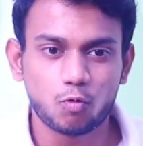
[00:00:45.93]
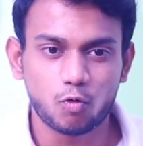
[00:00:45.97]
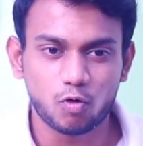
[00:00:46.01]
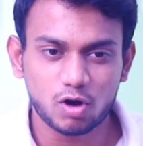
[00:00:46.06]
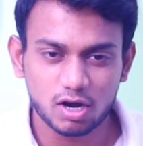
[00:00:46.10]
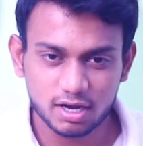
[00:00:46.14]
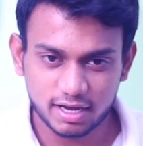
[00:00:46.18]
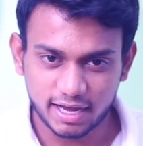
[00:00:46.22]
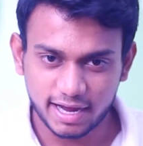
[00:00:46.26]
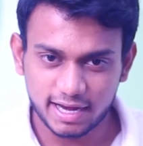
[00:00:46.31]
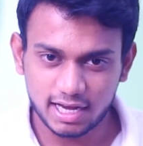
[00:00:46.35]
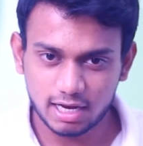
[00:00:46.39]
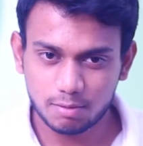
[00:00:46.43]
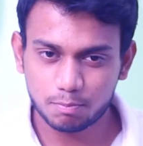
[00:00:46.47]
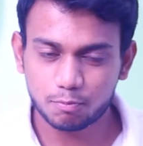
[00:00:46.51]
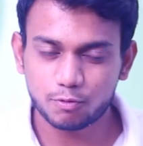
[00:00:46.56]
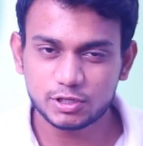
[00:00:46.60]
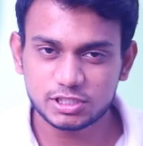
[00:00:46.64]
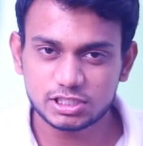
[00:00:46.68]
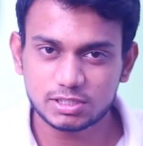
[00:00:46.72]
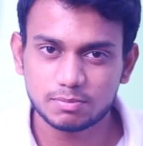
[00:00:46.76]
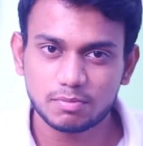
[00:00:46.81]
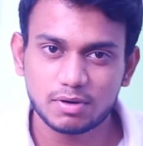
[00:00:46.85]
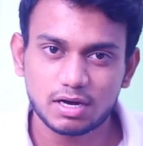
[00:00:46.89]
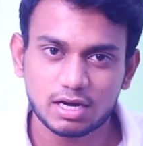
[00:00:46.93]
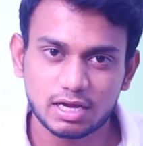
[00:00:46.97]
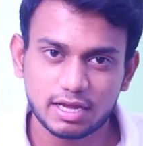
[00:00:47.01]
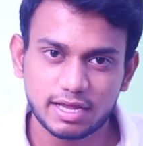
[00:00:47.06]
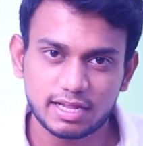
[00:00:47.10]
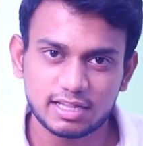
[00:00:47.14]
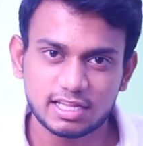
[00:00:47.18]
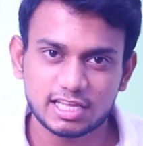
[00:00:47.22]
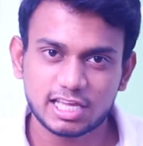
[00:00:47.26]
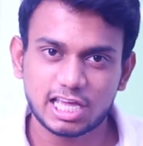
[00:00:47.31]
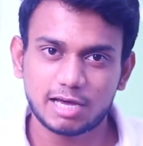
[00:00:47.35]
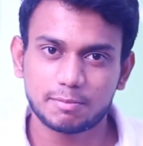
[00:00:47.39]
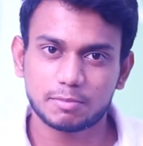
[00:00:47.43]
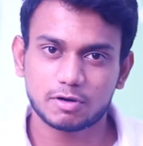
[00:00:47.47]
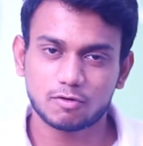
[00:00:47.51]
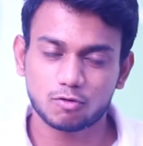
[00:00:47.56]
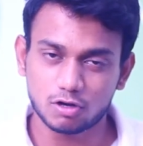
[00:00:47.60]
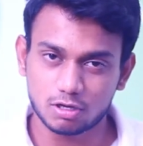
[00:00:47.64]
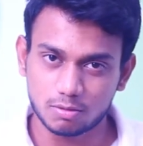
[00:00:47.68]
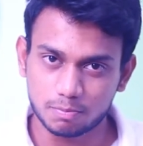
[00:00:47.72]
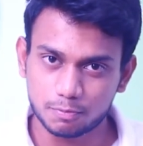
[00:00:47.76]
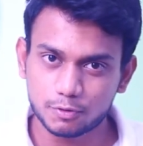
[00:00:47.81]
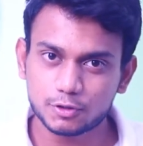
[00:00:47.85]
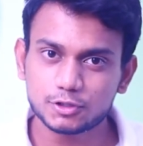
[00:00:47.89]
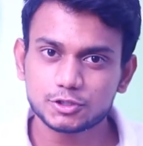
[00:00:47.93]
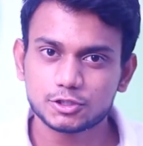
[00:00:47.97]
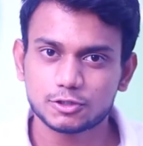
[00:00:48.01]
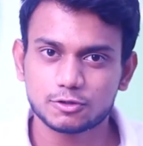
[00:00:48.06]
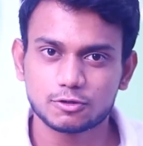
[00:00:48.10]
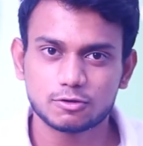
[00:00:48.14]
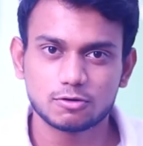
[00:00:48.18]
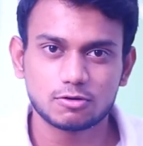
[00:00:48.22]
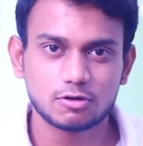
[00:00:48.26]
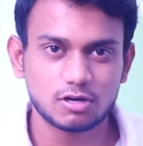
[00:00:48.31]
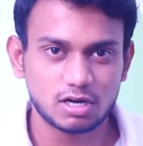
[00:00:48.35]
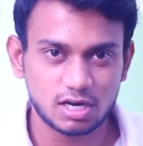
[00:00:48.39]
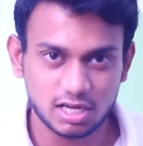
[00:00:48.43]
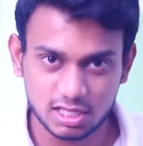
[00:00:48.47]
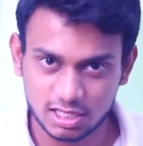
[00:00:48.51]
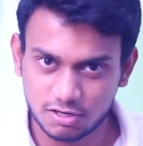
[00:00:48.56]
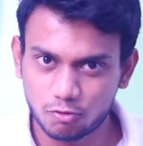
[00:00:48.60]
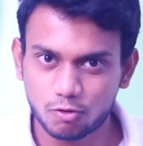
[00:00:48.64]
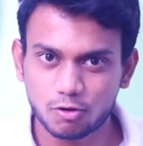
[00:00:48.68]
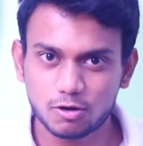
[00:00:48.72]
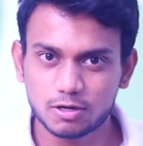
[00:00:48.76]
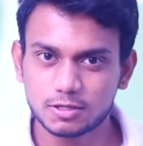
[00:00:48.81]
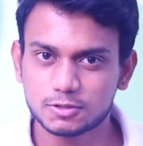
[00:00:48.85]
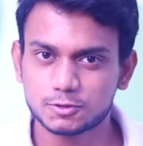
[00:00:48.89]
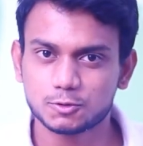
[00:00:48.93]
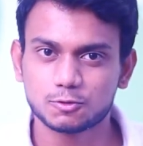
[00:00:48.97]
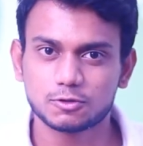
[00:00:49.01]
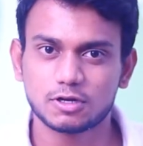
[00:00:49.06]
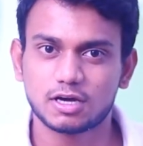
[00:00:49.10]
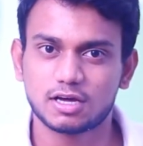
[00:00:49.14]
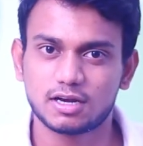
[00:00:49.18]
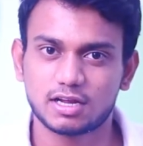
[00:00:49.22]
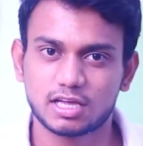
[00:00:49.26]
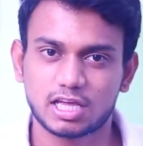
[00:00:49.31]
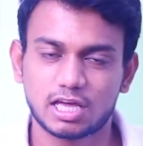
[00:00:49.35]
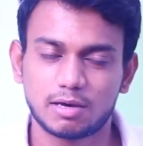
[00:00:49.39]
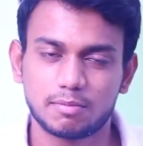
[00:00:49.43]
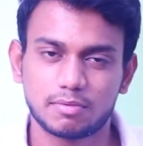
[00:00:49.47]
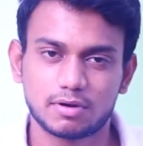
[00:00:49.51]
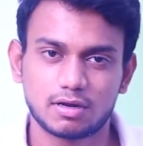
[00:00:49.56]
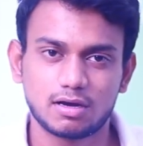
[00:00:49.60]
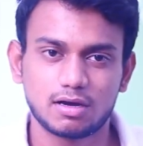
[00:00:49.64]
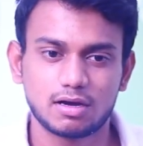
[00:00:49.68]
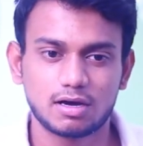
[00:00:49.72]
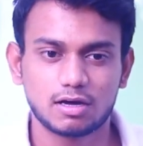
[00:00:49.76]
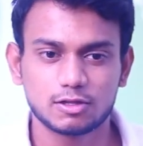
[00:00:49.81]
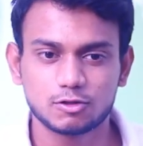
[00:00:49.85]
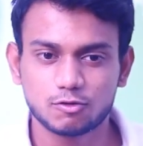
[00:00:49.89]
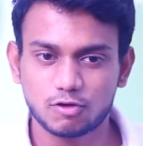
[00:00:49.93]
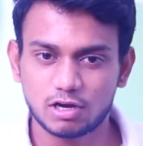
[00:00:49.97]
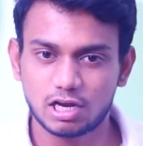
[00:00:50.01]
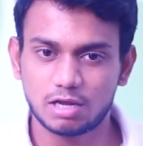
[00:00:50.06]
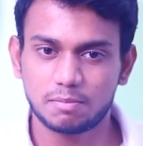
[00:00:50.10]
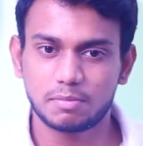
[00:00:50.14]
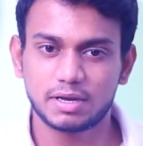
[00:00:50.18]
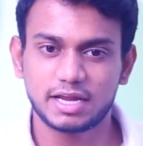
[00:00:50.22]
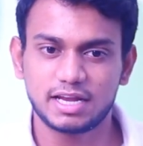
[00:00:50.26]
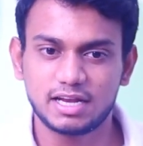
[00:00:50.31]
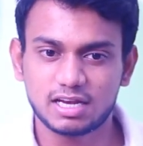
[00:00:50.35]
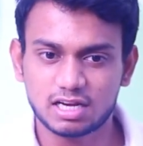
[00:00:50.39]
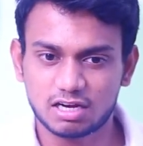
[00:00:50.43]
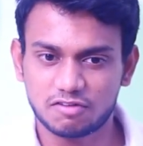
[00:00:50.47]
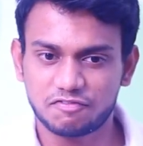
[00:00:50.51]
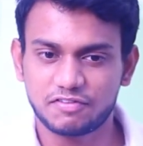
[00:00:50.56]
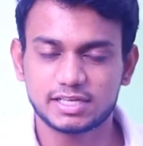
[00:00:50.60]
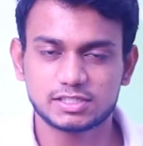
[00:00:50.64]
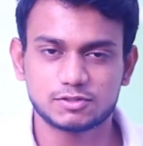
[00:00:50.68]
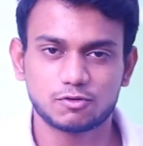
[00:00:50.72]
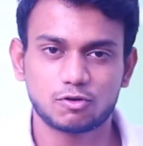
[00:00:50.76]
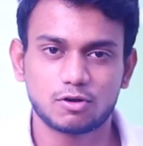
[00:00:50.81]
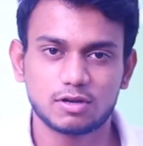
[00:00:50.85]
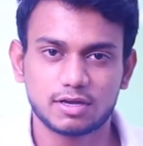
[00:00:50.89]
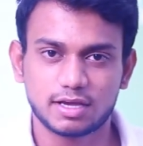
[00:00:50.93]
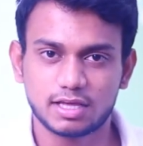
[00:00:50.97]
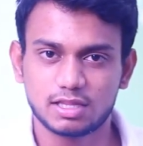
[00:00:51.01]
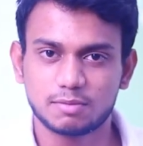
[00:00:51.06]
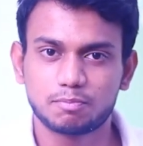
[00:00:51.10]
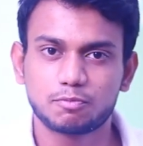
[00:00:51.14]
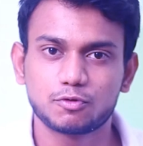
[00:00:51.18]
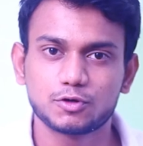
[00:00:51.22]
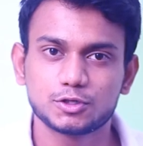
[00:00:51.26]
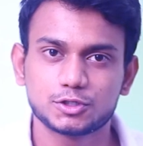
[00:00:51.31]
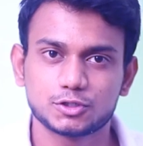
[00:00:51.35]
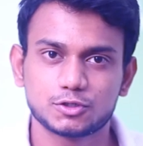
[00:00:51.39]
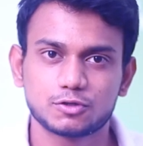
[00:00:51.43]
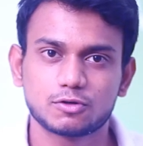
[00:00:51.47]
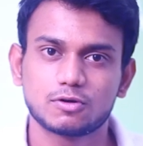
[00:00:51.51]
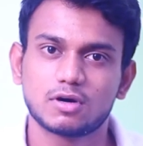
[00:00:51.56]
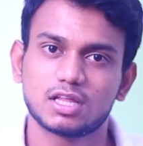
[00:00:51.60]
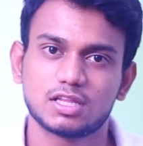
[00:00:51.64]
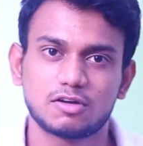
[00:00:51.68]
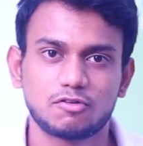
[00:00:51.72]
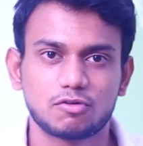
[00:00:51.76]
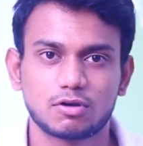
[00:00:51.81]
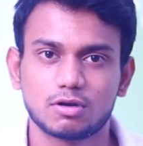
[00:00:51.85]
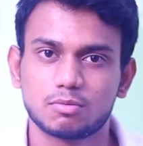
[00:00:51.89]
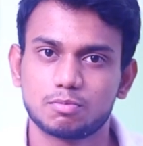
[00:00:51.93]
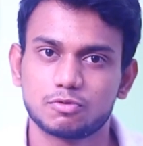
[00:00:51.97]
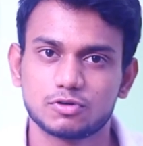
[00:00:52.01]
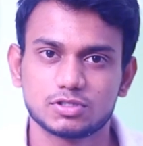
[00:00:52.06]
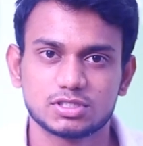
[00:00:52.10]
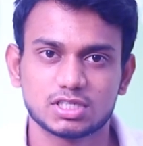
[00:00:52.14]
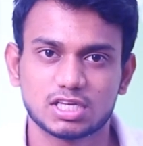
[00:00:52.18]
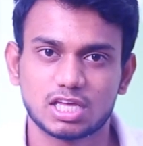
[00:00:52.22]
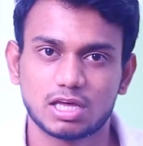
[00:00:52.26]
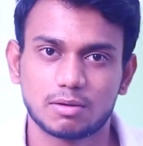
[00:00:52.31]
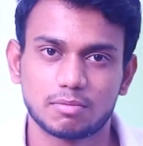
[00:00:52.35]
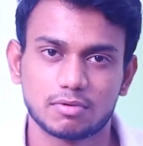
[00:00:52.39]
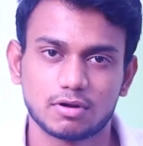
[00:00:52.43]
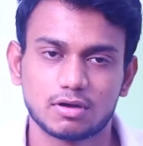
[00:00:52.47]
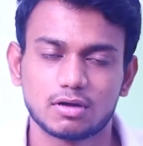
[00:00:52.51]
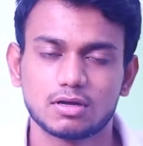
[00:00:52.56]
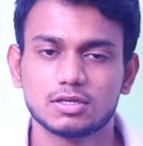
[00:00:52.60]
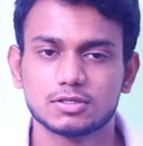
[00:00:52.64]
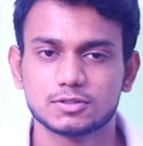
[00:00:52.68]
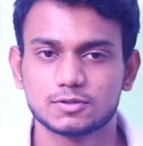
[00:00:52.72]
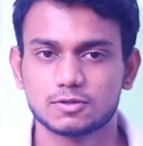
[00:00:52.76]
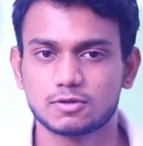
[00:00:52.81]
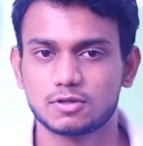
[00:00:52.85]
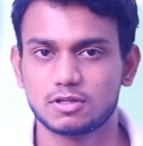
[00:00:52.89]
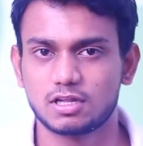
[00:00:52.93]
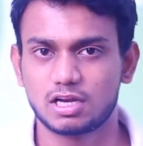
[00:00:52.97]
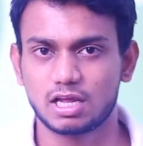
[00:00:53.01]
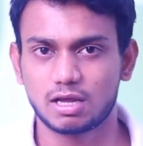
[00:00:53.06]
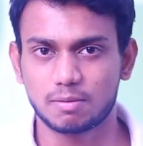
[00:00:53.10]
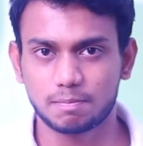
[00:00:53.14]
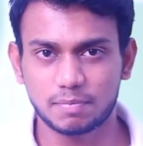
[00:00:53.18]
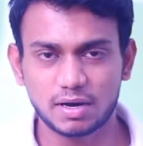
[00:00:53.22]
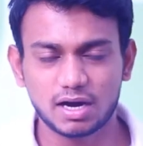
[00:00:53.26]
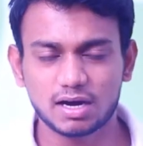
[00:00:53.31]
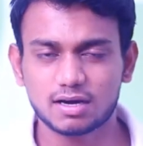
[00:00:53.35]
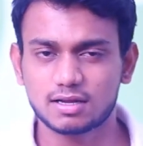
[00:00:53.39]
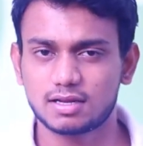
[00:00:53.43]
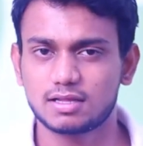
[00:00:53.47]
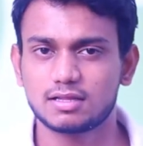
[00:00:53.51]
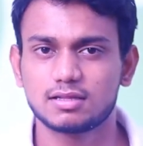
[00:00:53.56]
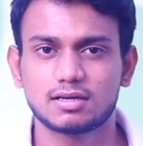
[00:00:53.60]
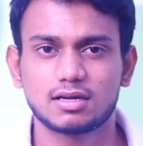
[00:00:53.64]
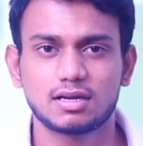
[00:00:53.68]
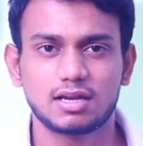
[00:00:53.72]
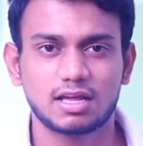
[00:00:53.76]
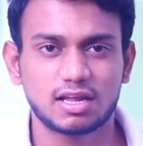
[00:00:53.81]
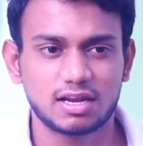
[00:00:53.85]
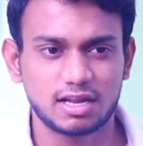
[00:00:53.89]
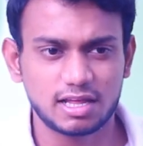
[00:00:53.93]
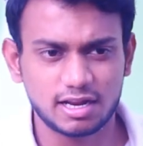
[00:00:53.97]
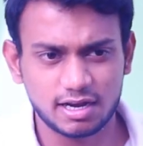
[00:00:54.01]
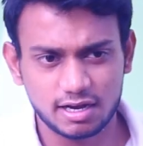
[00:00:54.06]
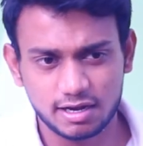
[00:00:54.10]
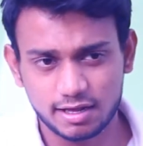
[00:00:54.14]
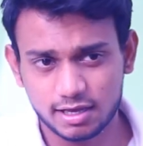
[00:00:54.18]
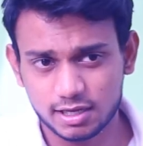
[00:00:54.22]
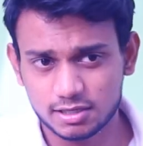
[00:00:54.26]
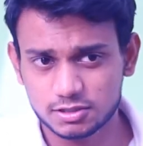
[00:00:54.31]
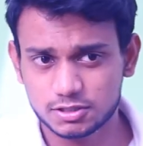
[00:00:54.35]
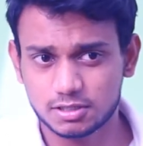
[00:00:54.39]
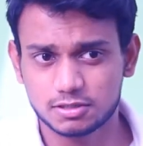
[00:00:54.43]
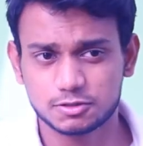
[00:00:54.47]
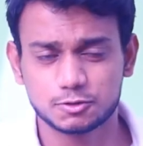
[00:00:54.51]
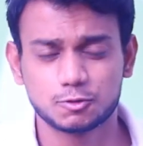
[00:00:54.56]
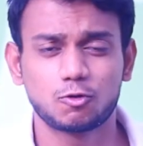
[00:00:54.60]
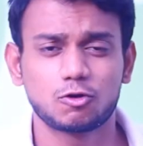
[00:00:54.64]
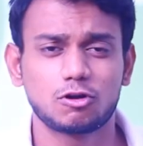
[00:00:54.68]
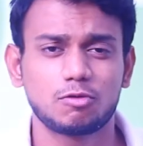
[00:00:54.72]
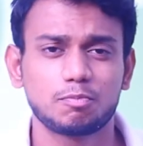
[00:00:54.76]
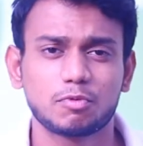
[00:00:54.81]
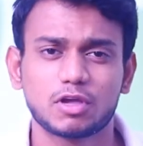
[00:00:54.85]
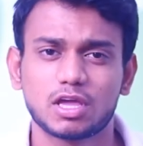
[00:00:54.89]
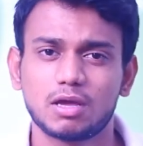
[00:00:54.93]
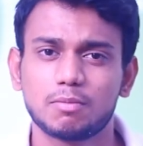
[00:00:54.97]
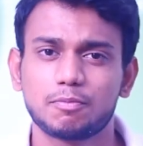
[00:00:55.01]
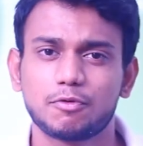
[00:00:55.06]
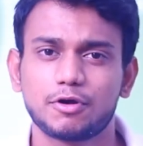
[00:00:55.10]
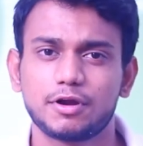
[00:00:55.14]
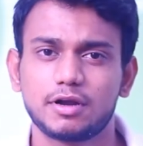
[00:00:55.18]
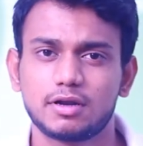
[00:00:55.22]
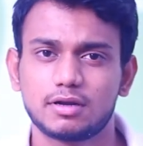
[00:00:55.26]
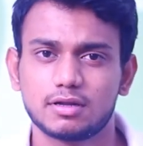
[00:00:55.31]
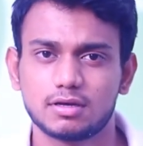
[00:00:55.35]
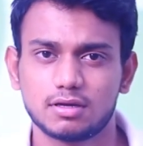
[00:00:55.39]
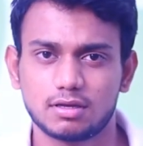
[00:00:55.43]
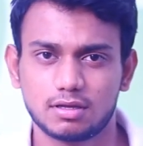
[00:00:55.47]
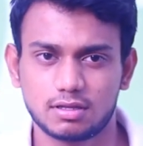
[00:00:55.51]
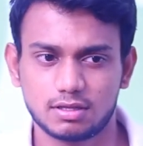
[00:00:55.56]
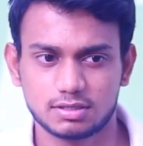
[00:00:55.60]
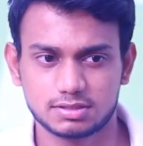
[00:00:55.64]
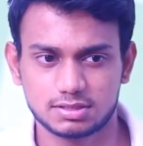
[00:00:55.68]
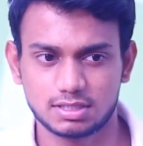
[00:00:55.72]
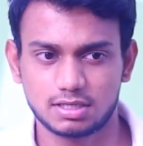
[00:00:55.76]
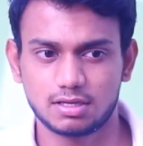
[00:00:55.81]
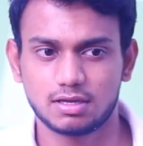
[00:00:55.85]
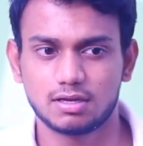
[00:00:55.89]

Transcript: உங்கள் கையில் பிடிச்சி பார்க்க எந்த கேமரா உங்களுக்கு பிடிச்சிருக்கோ அதான் உங்களுக்கு சூட் ஆகிற கேமரா அதுவும் இல்லாமல் இன்டர்ஃபேஸ் உங்களுக்கு எது பிடிச்சிருக்கோ அதான் உங்களுக்கு பிடிச்ச கேமரா ஸோ இதை நீங்கள் பார்க்குறதுக்கு நீங்கள் நேரடியாக ஷோரூம்க்கே போயிட்டு அந்த